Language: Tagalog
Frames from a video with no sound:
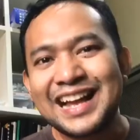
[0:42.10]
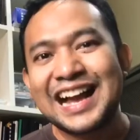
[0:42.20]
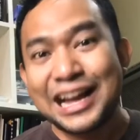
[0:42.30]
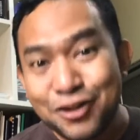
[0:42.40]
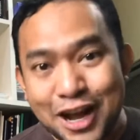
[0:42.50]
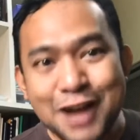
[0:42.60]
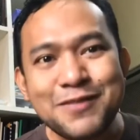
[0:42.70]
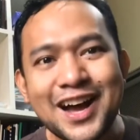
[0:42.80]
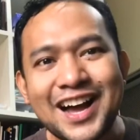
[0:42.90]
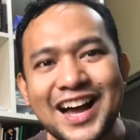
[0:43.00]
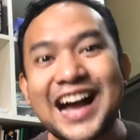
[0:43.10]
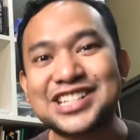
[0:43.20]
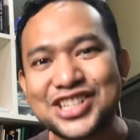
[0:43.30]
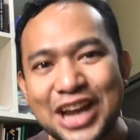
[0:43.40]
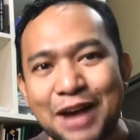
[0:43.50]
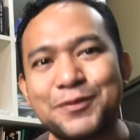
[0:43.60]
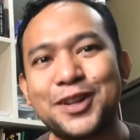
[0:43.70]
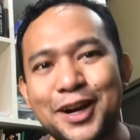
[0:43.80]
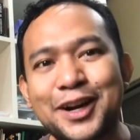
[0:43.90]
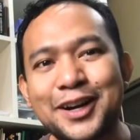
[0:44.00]
Ano nga ba ang
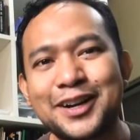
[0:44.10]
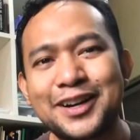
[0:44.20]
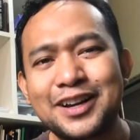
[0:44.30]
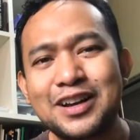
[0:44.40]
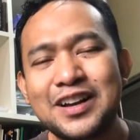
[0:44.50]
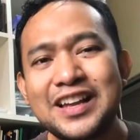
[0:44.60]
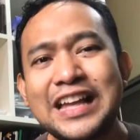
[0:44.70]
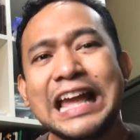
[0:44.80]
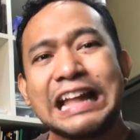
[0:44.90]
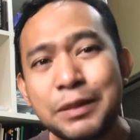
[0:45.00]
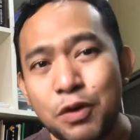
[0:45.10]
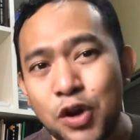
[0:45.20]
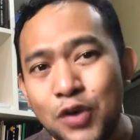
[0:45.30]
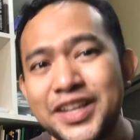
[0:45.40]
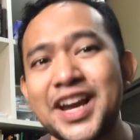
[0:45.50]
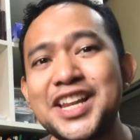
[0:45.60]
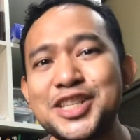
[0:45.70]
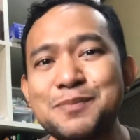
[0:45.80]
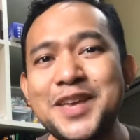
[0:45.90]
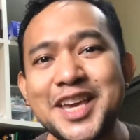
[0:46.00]
scapular? Etymologically
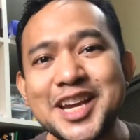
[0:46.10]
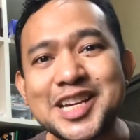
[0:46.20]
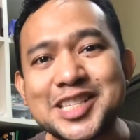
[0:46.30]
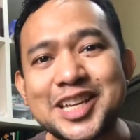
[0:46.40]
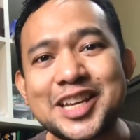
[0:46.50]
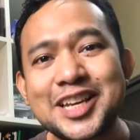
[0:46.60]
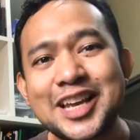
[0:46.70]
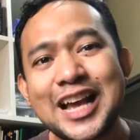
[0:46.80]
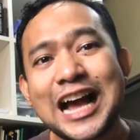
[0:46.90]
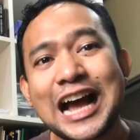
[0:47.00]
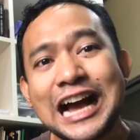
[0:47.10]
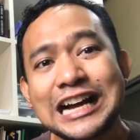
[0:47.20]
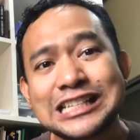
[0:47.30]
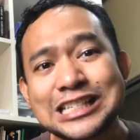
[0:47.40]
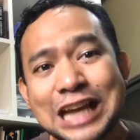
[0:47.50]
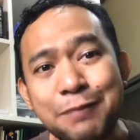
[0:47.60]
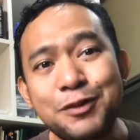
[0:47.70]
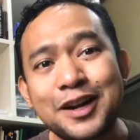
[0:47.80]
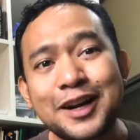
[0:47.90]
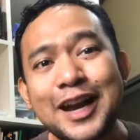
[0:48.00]
speaking kasi, ang
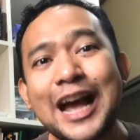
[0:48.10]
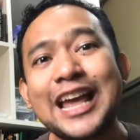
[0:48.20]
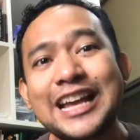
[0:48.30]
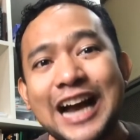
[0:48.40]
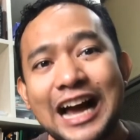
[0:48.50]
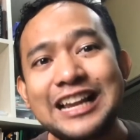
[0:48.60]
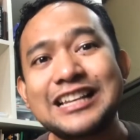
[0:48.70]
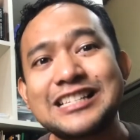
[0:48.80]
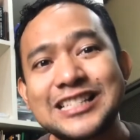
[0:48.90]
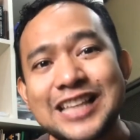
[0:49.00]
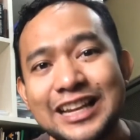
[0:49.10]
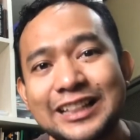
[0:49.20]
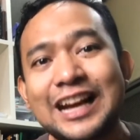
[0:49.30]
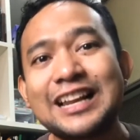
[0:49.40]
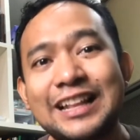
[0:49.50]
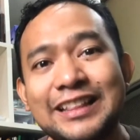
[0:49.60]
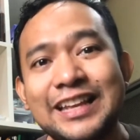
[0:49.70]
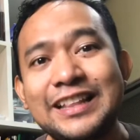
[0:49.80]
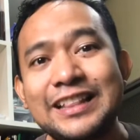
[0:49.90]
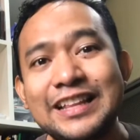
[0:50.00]
scapular ay galing sa salitang
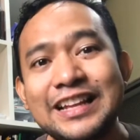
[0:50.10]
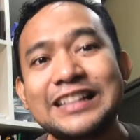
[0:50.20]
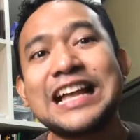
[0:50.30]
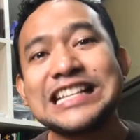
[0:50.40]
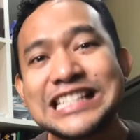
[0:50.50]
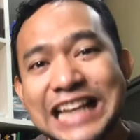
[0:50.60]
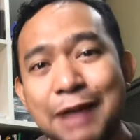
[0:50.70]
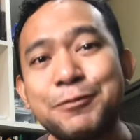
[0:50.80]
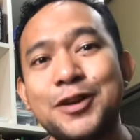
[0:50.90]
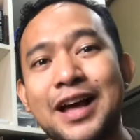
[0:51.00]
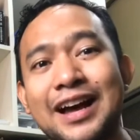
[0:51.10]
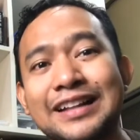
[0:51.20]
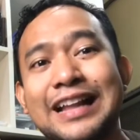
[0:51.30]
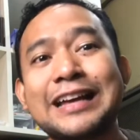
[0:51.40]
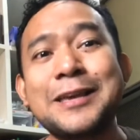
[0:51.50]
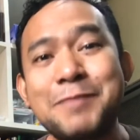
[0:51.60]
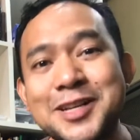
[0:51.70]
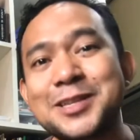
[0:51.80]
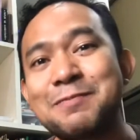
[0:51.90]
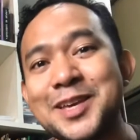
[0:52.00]
Latin na scapula ng ibig
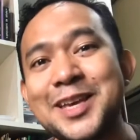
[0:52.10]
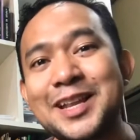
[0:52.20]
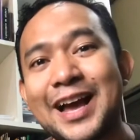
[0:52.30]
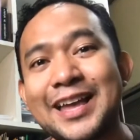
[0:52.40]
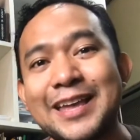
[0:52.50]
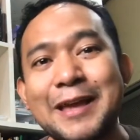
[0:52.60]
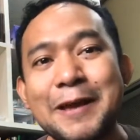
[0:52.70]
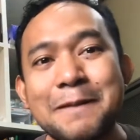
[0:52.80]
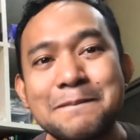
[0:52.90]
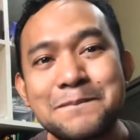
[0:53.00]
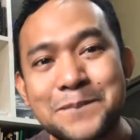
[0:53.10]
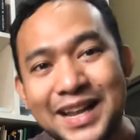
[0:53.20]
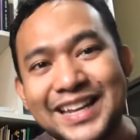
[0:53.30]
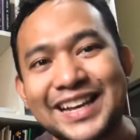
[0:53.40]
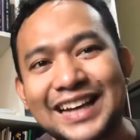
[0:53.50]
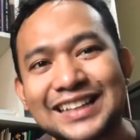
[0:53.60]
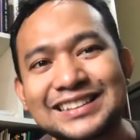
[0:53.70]
sabihin ay balikat.